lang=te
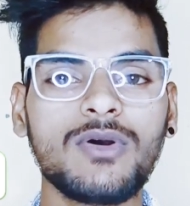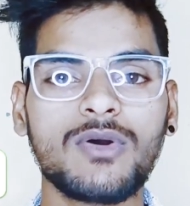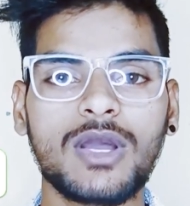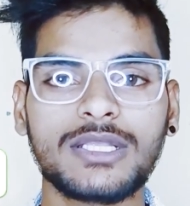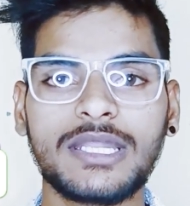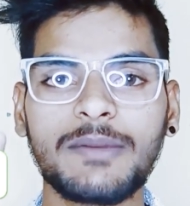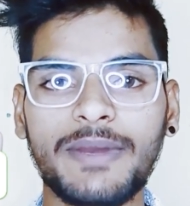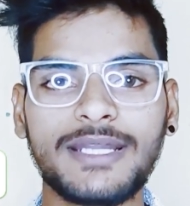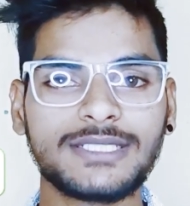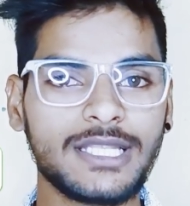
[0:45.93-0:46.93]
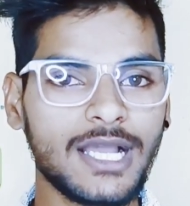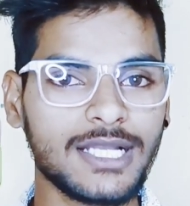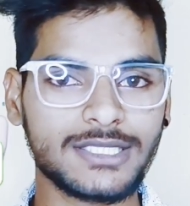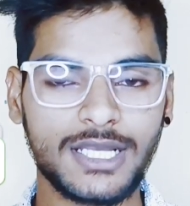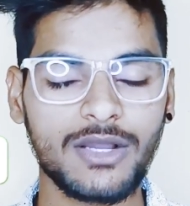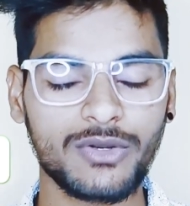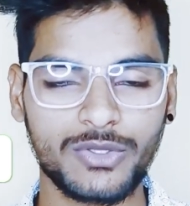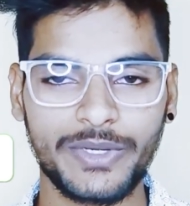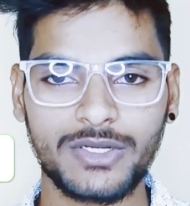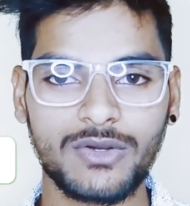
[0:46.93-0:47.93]
ఒక త్రీ పాయింట్స్ అయితే ఖచ్చితంగా
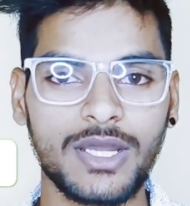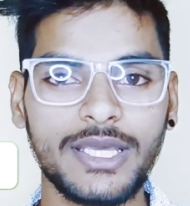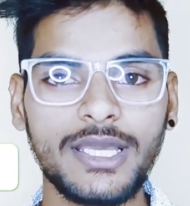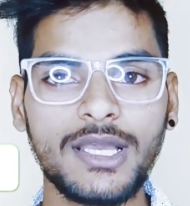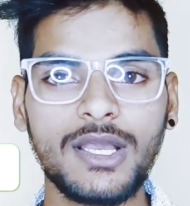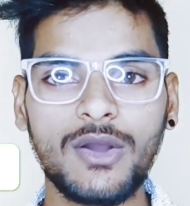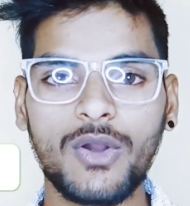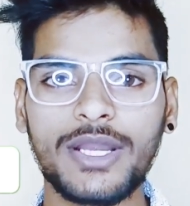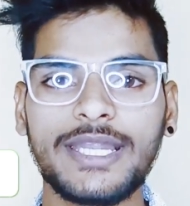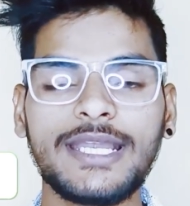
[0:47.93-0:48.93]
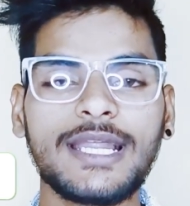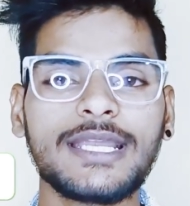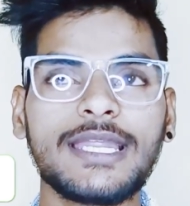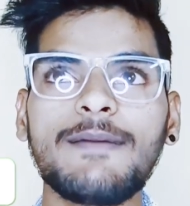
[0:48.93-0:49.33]
గుర్తుపెట్టుకోవాలి ఒకటి ఏంటంటే